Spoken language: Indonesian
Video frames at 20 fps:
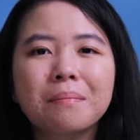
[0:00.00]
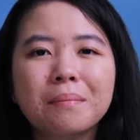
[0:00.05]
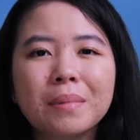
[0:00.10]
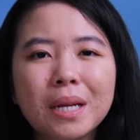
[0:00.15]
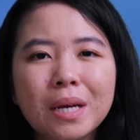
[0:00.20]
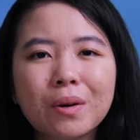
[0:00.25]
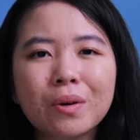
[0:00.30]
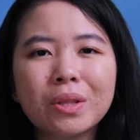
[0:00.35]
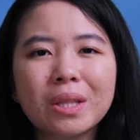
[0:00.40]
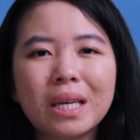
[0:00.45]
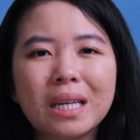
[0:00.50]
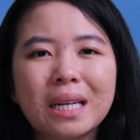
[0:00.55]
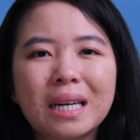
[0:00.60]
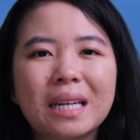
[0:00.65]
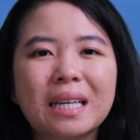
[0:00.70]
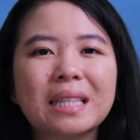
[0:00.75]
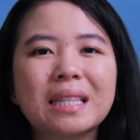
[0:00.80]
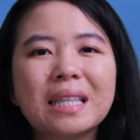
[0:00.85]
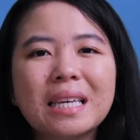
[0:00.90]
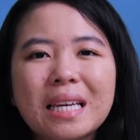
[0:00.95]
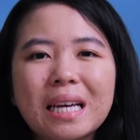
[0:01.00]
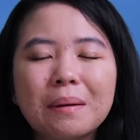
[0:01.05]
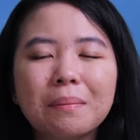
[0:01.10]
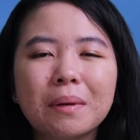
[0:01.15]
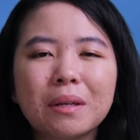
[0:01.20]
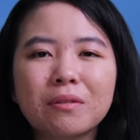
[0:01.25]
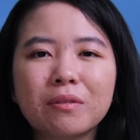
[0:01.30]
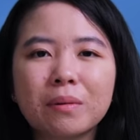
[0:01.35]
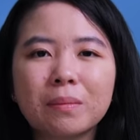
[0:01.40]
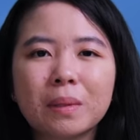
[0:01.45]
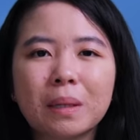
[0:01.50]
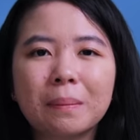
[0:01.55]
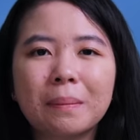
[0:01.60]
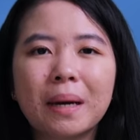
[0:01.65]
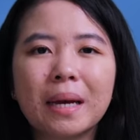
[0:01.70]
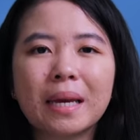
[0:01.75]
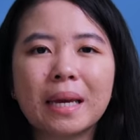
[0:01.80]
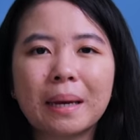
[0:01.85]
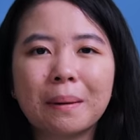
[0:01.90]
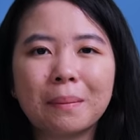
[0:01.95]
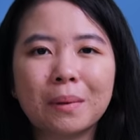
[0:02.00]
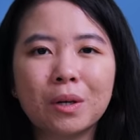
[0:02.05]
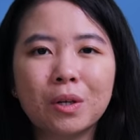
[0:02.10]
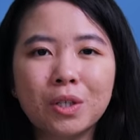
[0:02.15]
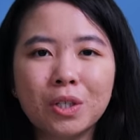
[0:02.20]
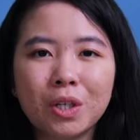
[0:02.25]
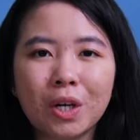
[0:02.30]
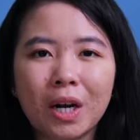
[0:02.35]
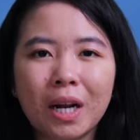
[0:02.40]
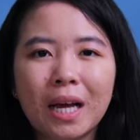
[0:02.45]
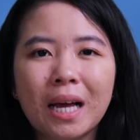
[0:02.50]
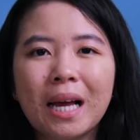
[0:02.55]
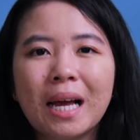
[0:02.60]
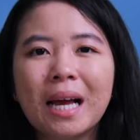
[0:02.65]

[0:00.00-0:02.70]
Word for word: berikut adalah tiga platform terbaik yang menonjol